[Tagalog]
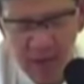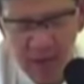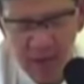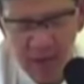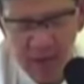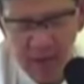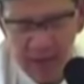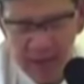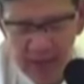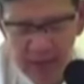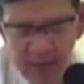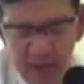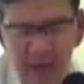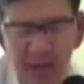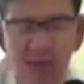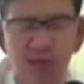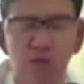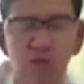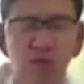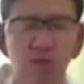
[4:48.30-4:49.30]
diha
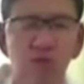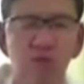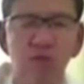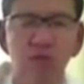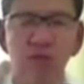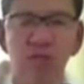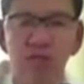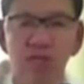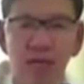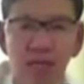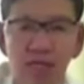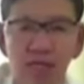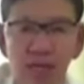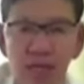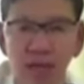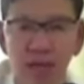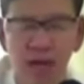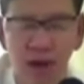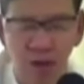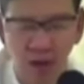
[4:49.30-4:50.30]
sa atong tagstag
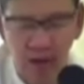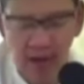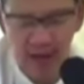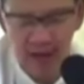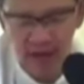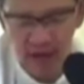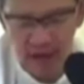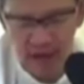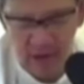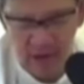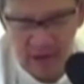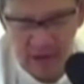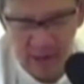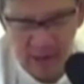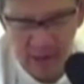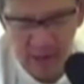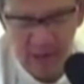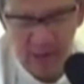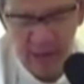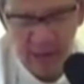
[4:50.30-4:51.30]
sa kakawalingon
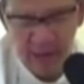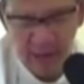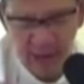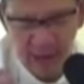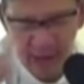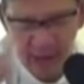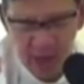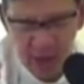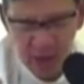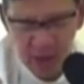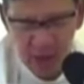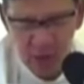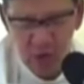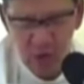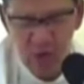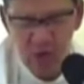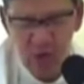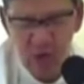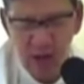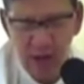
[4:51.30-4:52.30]
nga
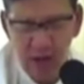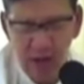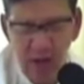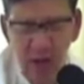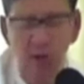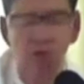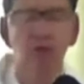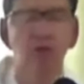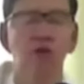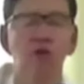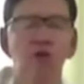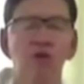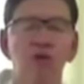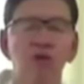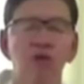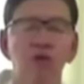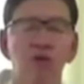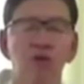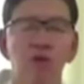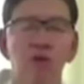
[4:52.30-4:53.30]
lisod
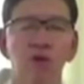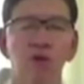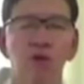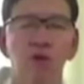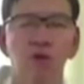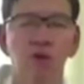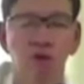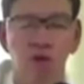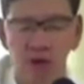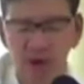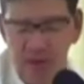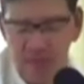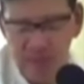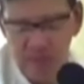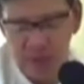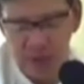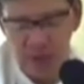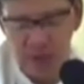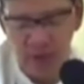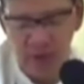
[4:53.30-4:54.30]
ayuhon ug
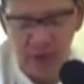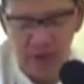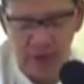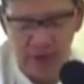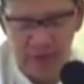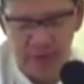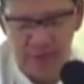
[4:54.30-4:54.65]
limpyohon.